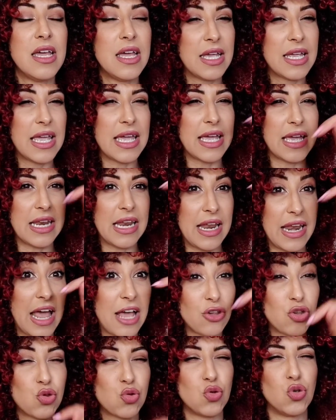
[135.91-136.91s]
che la
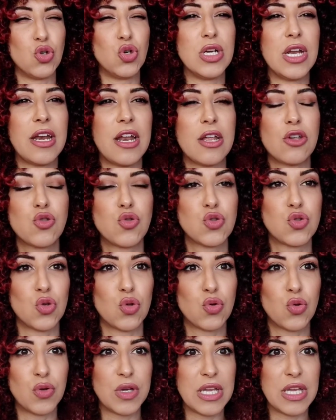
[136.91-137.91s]
lascio, la lascio
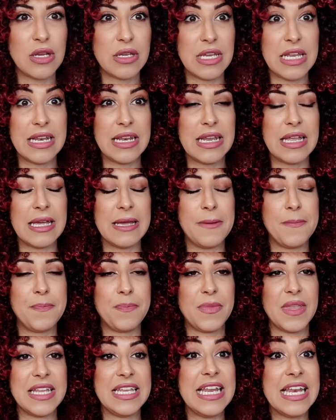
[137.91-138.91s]
sotto nel, nel,
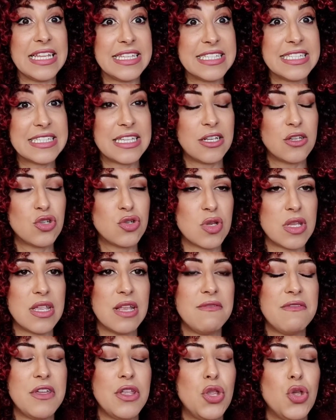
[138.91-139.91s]
ehm, nella descrizione
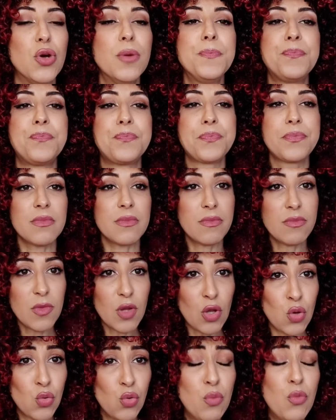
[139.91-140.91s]
del video
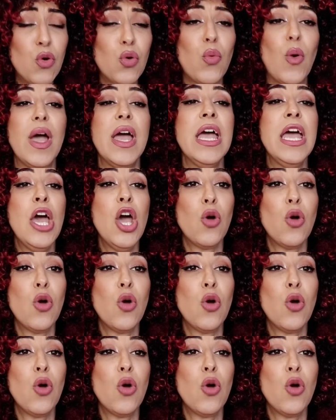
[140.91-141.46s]
Comunque,